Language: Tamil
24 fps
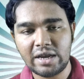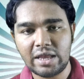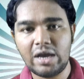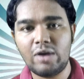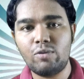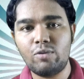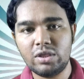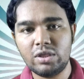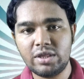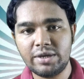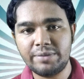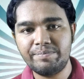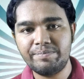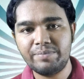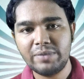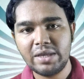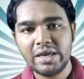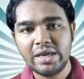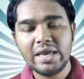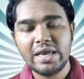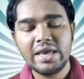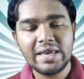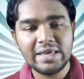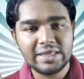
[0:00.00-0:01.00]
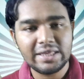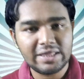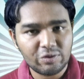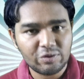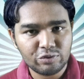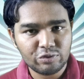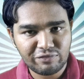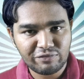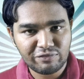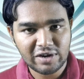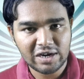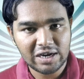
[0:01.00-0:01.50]
தரீங்க அவ்வளோதான்
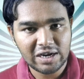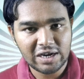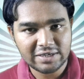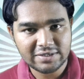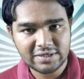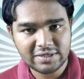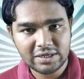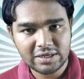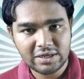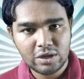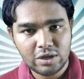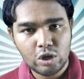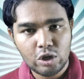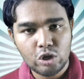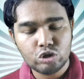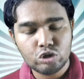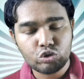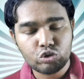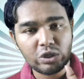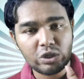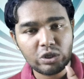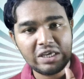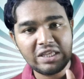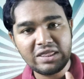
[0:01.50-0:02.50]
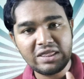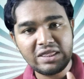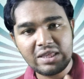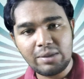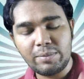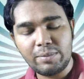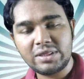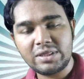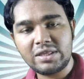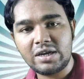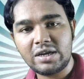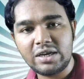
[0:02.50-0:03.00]
இதான் வந்து ஃப்ரீலான்சிங் ஸோ இந்த
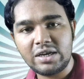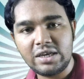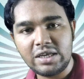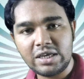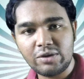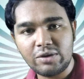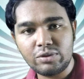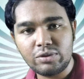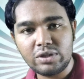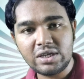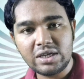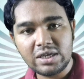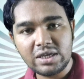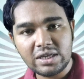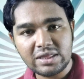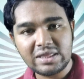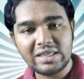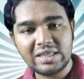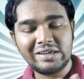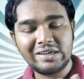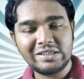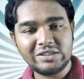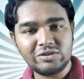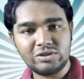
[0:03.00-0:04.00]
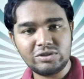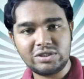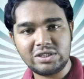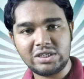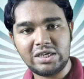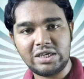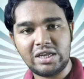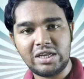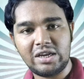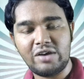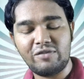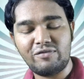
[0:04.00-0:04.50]
மெத்தடை நீங்கள் வந்து தெரிஞ்சு
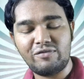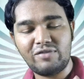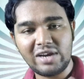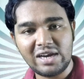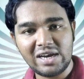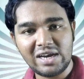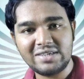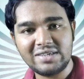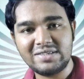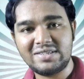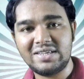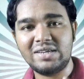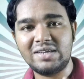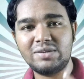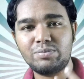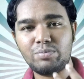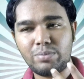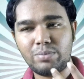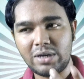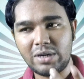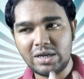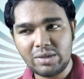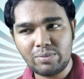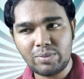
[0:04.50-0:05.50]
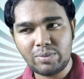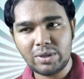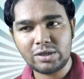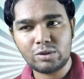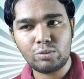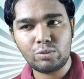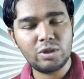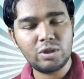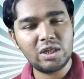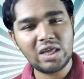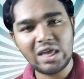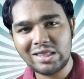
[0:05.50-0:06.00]
வச்சுக்கிட்டீங்கன்னா ஃப்ரீலான்சிங் படி
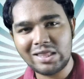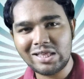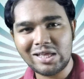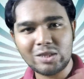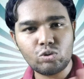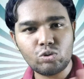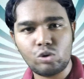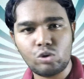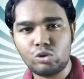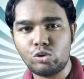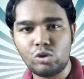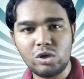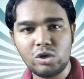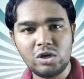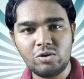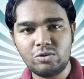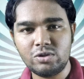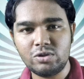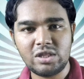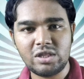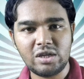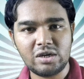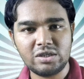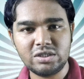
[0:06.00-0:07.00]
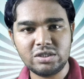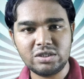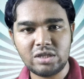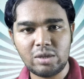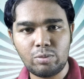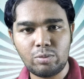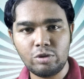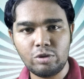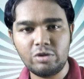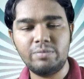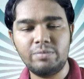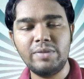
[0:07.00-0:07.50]
பார்க்கும்போது ஏதாவது ஒரு தொழில் வந்து
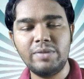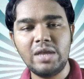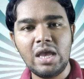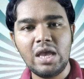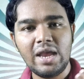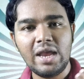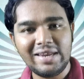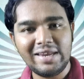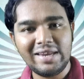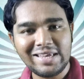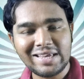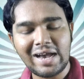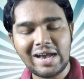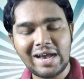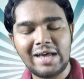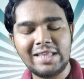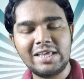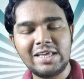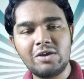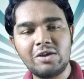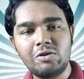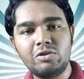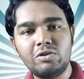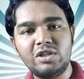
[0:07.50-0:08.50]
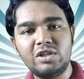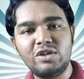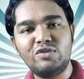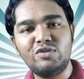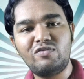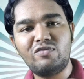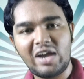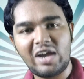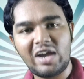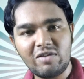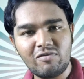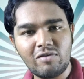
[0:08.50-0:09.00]
தெரிஞ்சிருந்தால் போதும் நீங்கள் அதையே வந்து
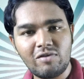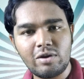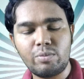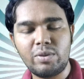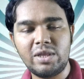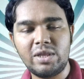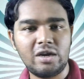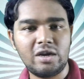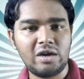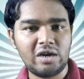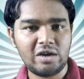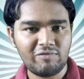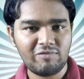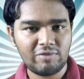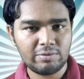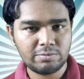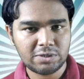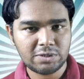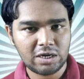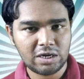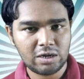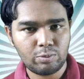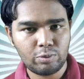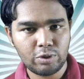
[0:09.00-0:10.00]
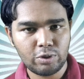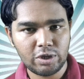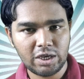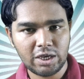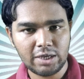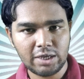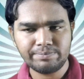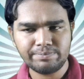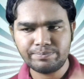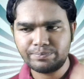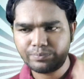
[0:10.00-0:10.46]
ஃபைவர் மாதிரியான வெப்சைட்டில் போய்